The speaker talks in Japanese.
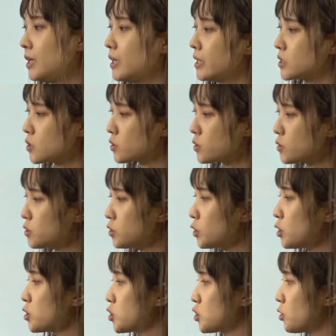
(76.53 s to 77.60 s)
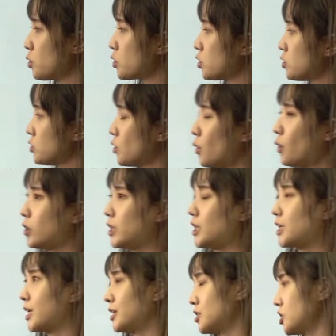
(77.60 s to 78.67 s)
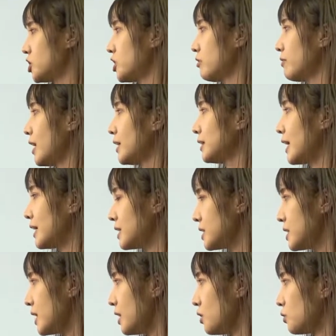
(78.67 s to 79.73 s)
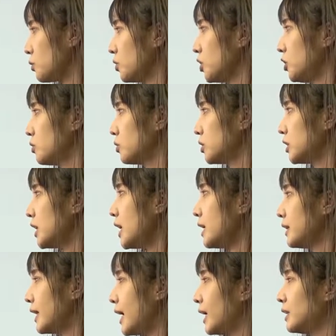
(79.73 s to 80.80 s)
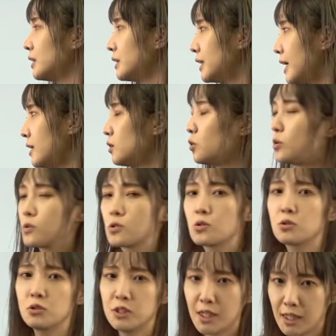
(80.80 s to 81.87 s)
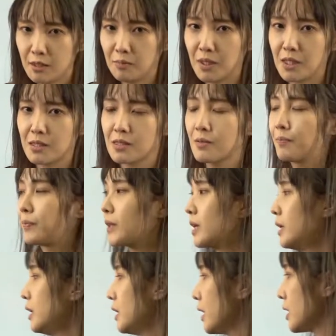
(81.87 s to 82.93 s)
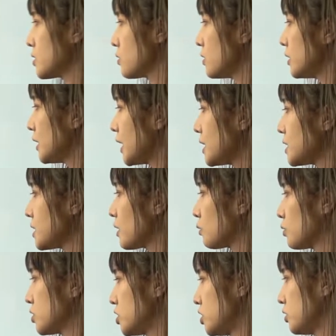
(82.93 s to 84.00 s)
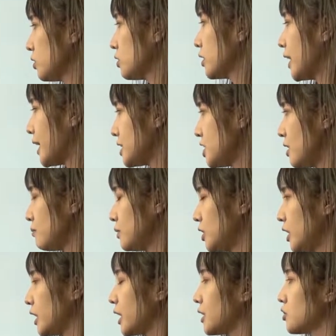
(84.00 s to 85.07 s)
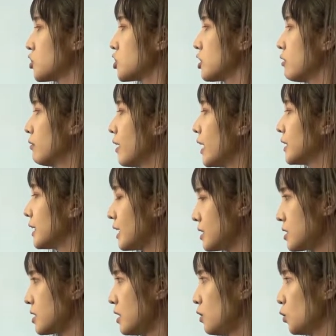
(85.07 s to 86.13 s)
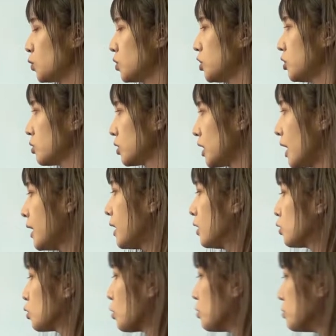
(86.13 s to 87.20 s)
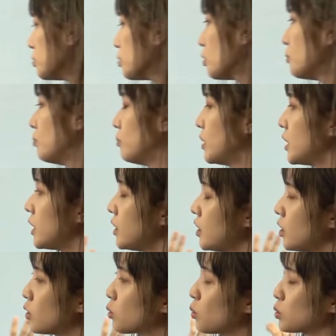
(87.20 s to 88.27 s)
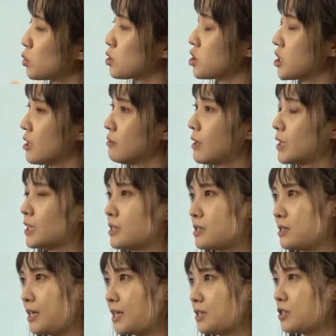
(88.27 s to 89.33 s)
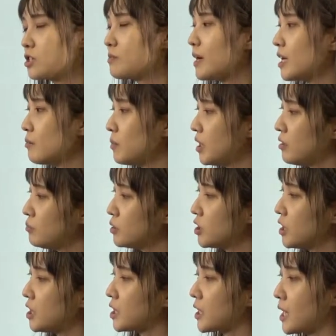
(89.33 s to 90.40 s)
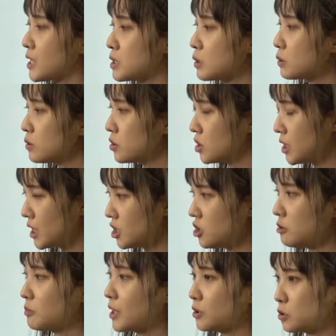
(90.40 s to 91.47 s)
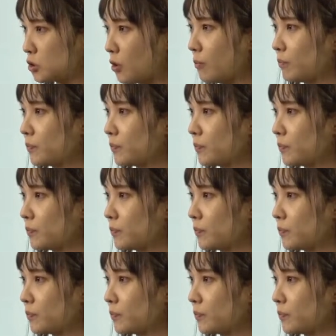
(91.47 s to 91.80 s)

そうすると、小球の方に関しては、弾性力によってだんだん遅くなります。それに対してこっちのラージ M に関しては弾性力によってどんどん右に行こうとしちゃうわけですね。つまり右向きに加速してしまうと